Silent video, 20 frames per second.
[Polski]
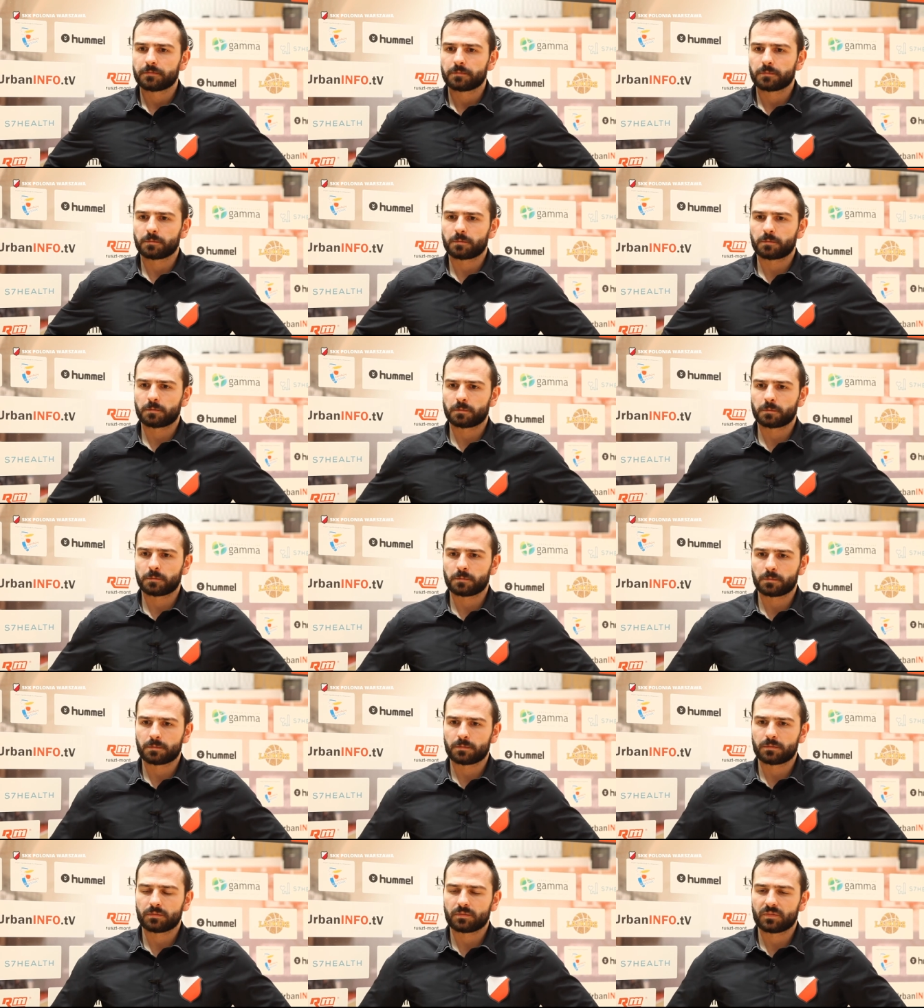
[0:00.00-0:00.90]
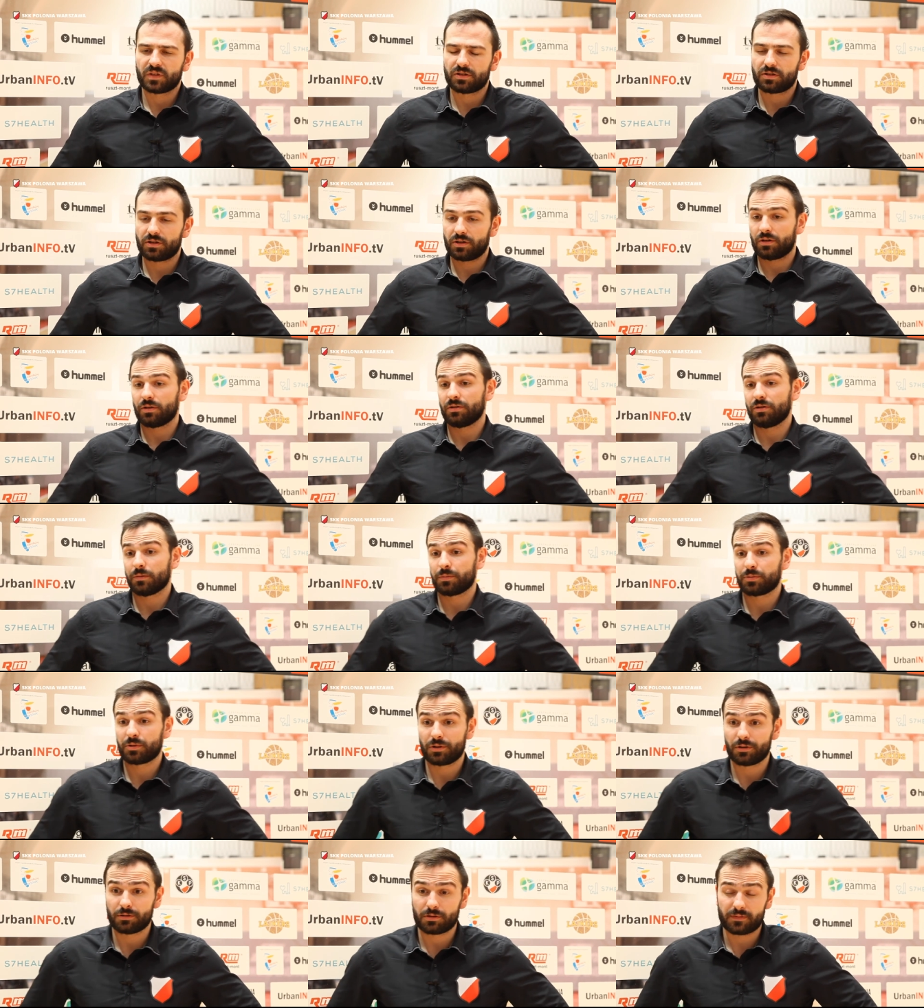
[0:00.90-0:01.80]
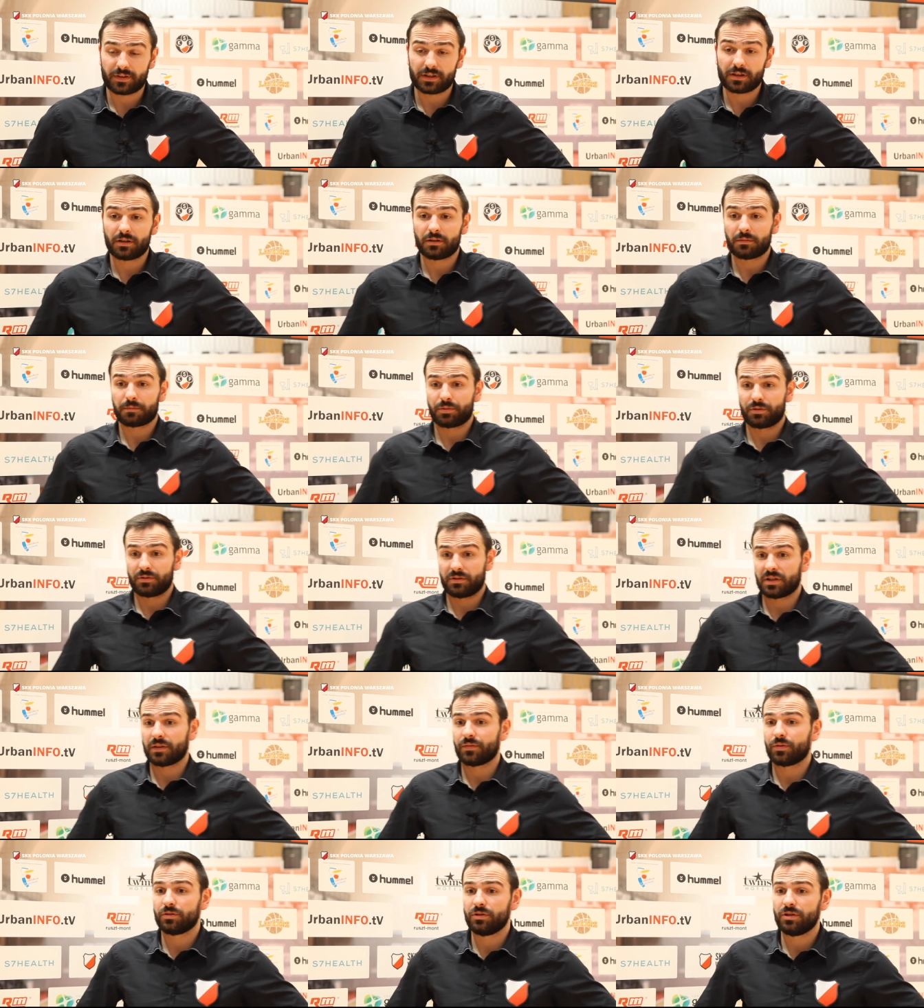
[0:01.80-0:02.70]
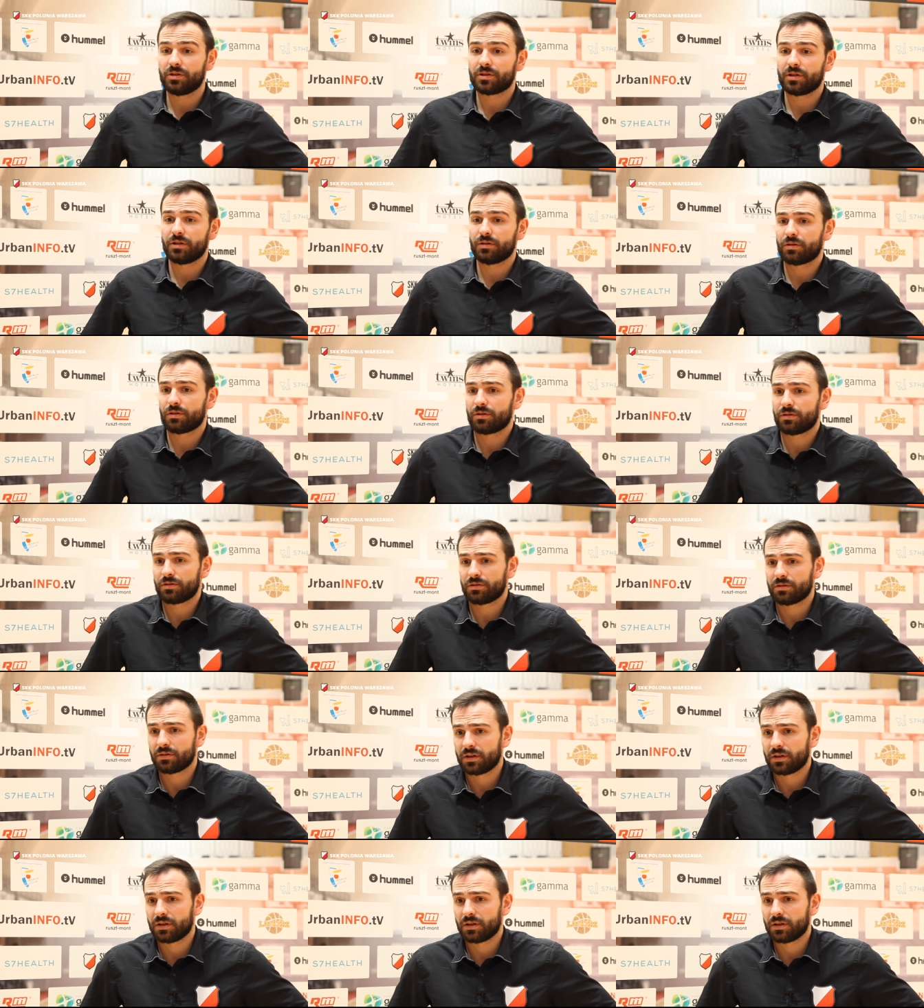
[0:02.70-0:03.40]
Mm, jeżeli chodzi o przygotowanie pod zawodniczki, to